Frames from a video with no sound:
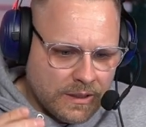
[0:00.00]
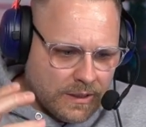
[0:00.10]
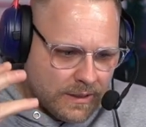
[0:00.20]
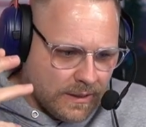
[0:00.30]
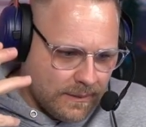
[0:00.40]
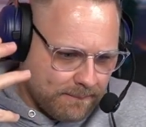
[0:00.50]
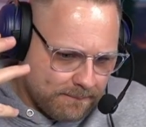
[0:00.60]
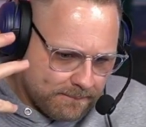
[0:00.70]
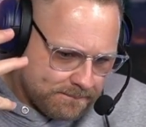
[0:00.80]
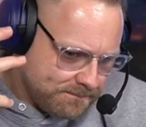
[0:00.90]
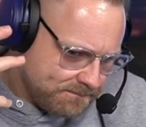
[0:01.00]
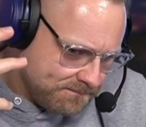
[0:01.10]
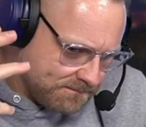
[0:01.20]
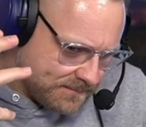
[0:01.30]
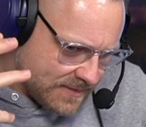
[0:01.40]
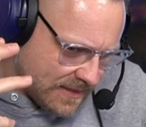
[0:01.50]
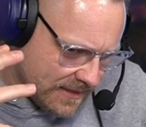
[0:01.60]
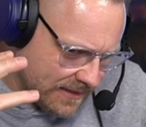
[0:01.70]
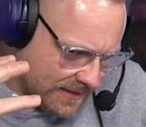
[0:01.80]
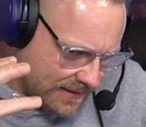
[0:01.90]
Ähm,
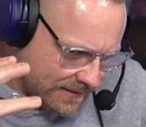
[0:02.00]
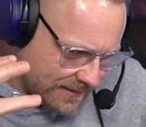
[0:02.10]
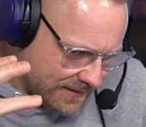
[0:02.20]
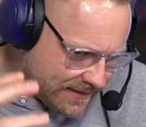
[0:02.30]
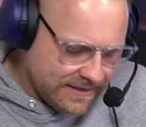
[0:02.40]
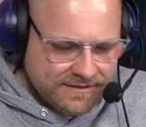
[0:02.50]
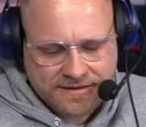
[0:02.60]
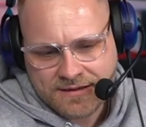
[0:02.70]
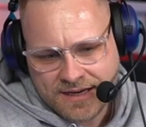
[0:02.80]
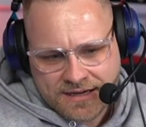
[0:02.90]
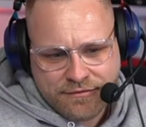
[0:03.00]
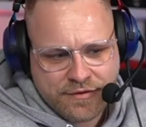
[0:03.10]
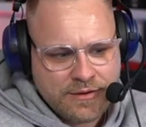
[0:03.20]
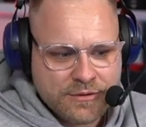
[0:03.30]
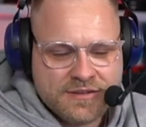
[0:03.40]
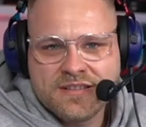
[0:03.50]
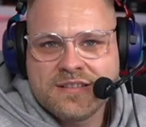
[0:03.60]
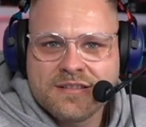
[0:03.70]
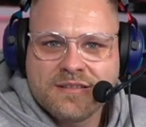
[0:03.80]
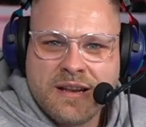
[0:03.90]
da gehe ich dann eher davon aus, dass
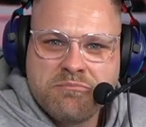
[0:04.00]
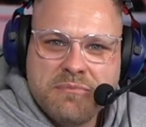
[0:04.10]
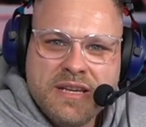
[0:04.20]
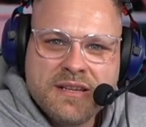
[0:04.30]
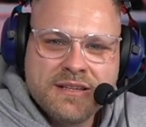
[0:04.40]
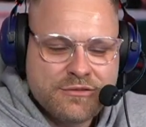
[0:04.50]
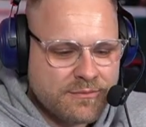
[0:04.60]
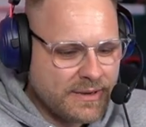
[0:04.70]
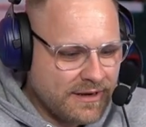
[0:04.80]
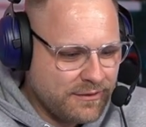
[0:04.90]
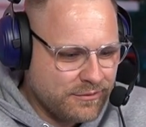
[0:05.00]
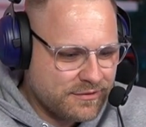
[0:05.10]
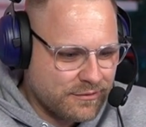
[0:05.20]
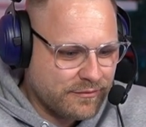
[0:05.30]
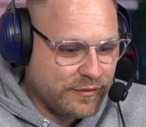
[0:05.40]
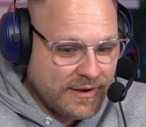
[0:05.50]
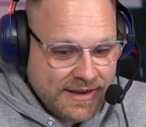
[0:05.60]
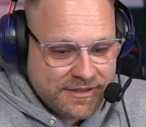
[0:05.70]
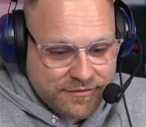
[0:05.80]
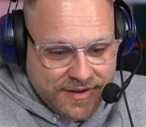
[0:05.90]
das an mir liegt und meiner Nutzung.
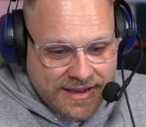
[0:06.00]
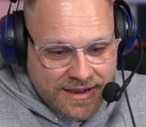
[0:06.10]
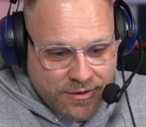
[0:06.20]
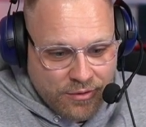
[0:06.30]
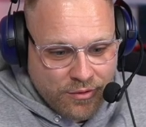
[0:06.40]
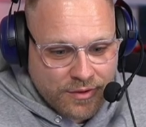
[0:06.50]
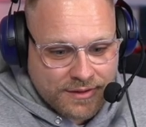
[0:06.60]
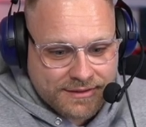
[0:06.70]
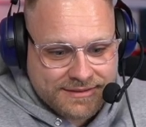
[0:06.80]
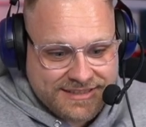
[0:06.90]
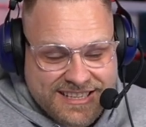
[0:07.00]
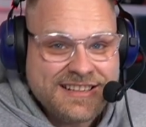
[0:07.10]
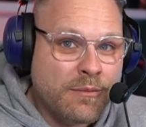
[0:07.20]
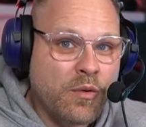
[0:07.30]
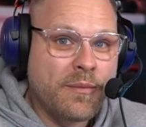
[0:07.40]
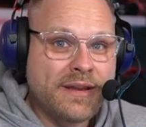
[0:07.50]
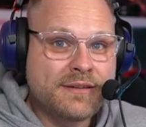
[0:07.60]
Vielleicht war auch dieser Moment